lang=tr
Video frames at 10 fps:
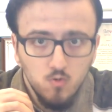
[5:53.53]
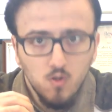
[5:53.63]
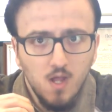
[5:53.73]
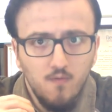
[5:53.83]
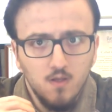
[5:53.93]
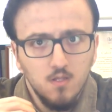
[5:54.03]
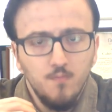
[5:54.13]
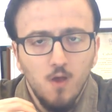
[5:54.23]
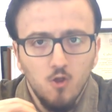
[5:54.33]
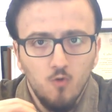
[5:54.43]
Çok daha fazla
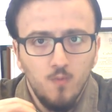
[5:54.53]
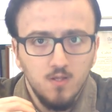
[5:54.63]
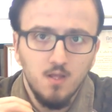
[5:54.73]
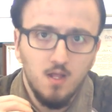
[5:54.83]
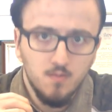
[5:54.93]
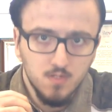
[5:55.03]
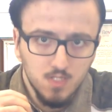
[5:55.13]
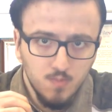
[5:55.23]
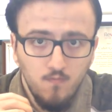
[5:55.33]
performans sağlamasıdır.